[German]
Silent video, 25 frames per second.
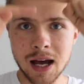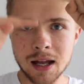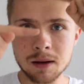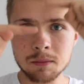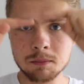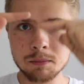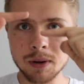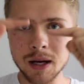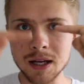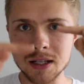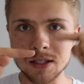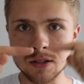
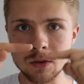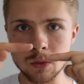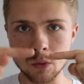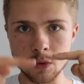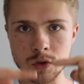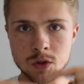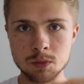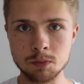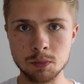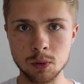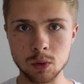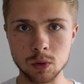
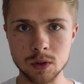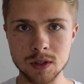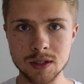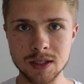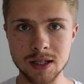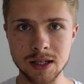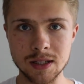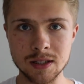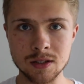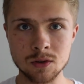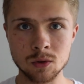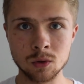
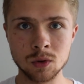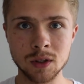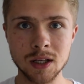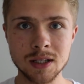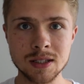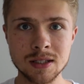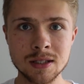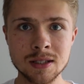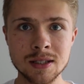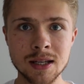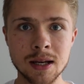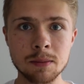Anpassungsprozess und
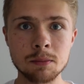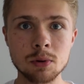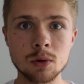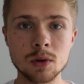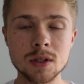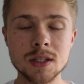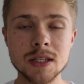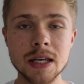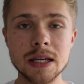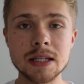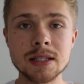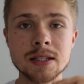das ist ein
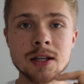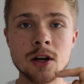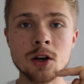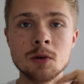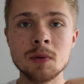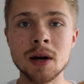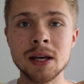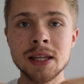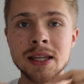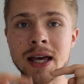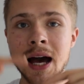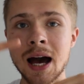Prozess, der
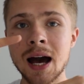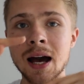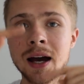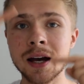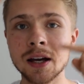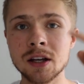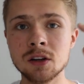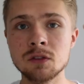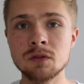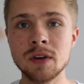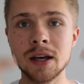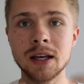über Jahre
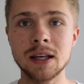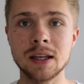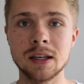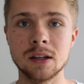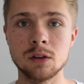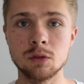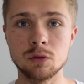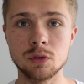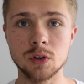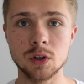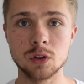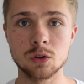hinweg
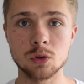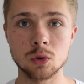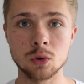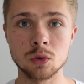gehen wird.